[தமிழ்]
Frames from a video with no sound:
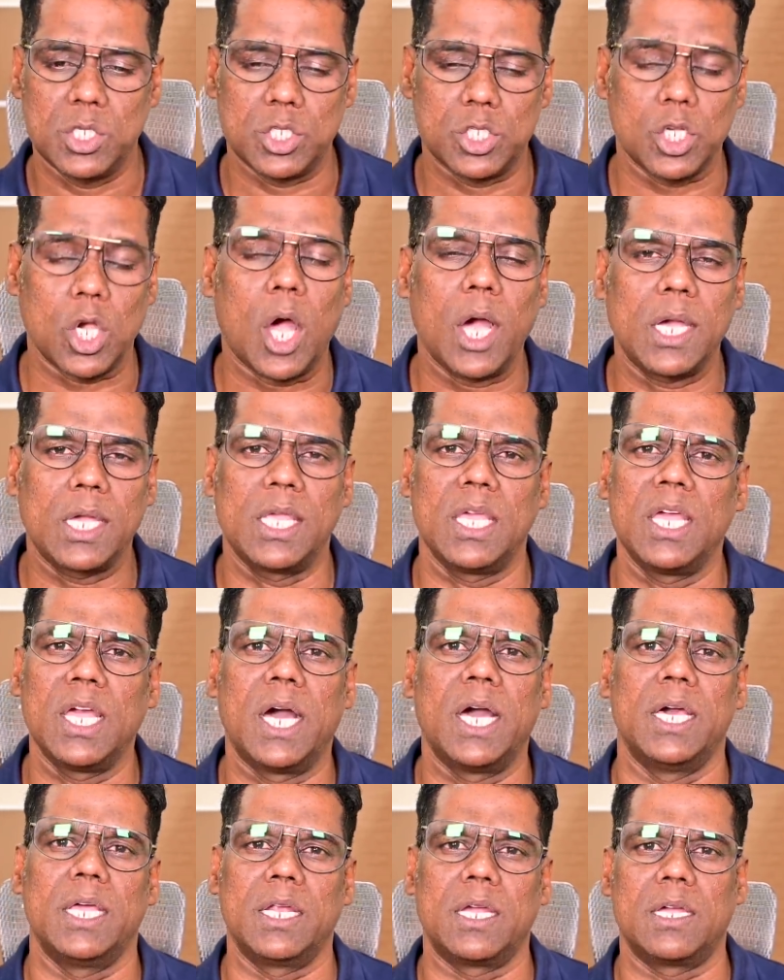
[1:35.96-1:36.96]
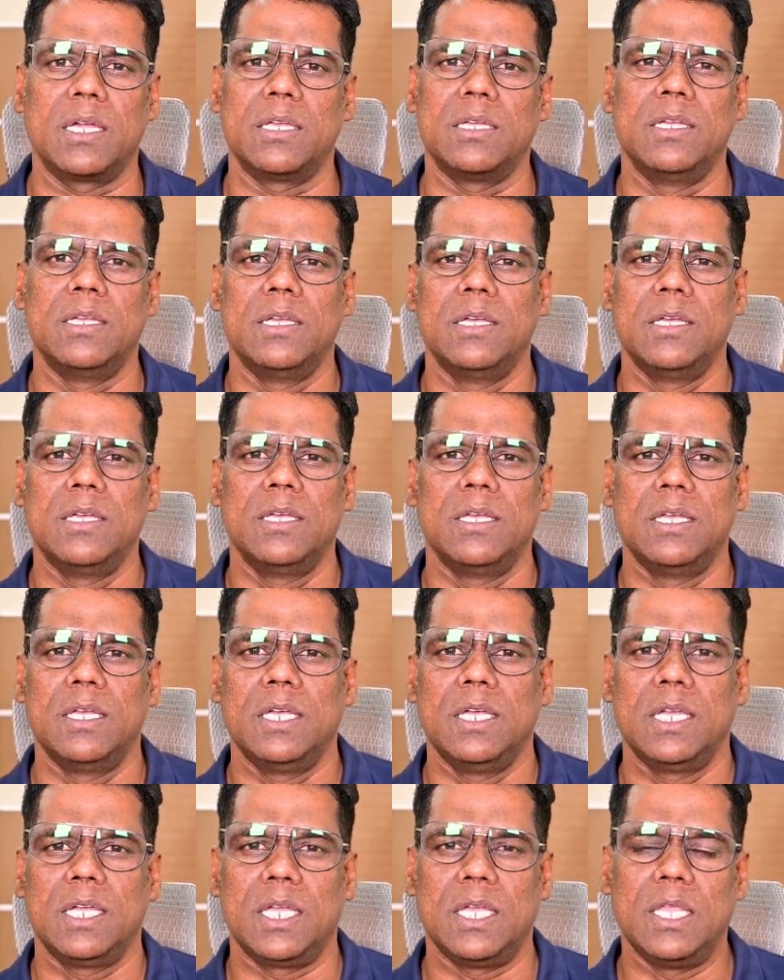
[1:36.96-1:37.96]
ஷாக்கிங்காக இருக்குது
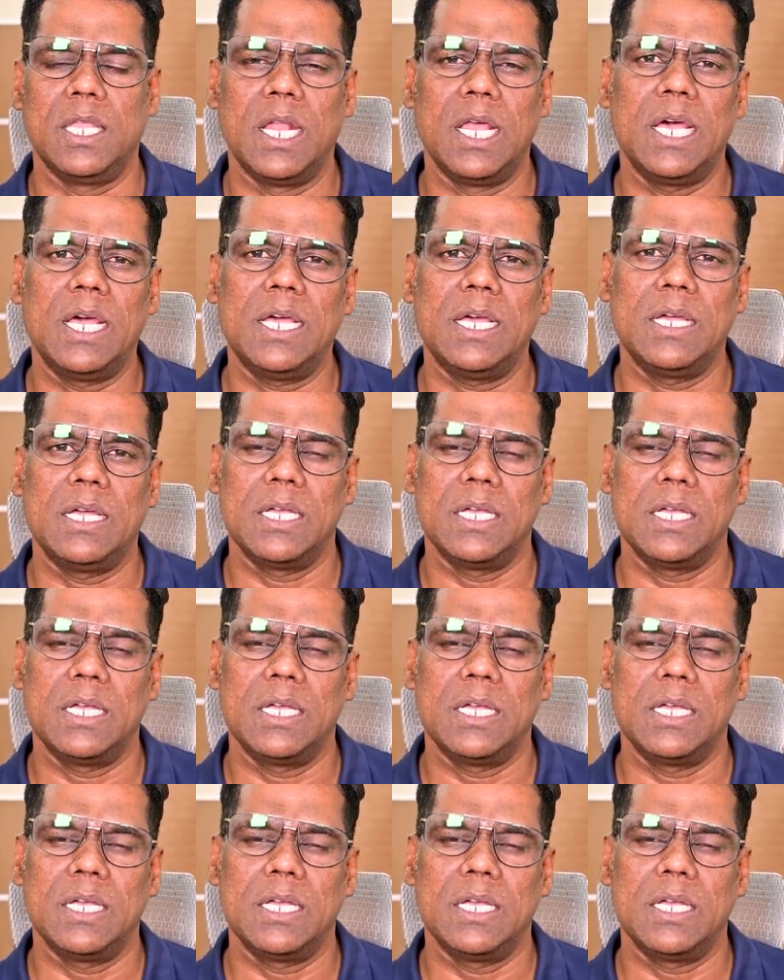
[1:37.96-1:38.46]
இதில்